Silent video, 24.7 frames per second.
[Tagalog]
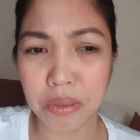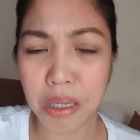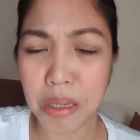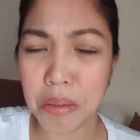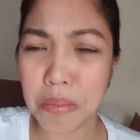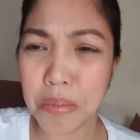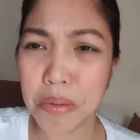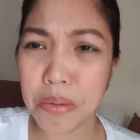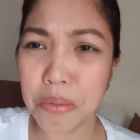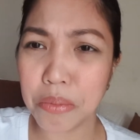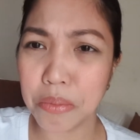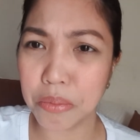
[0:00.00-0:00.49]

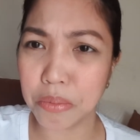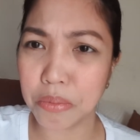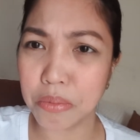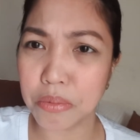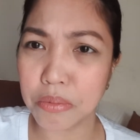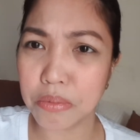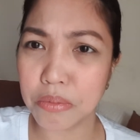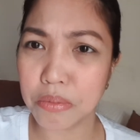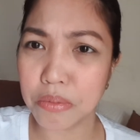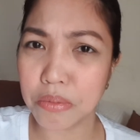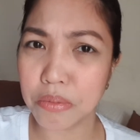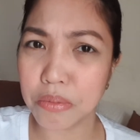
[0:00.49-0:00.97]
Ewan ko.
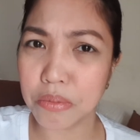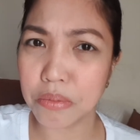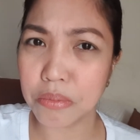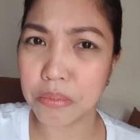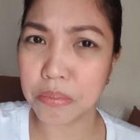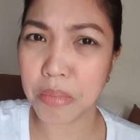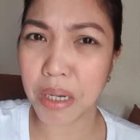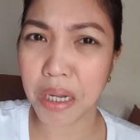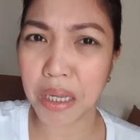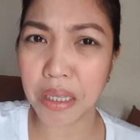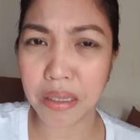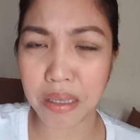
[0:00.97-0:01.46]

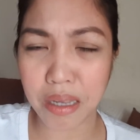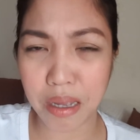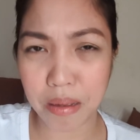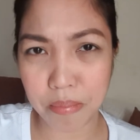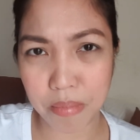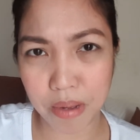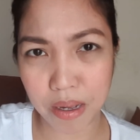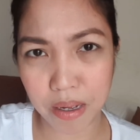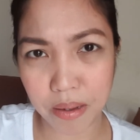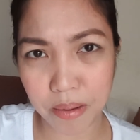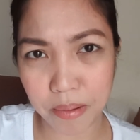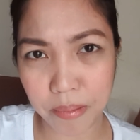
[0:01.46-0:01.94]
Bakit nga
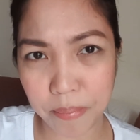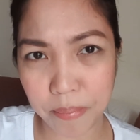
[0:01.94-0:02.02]
ba?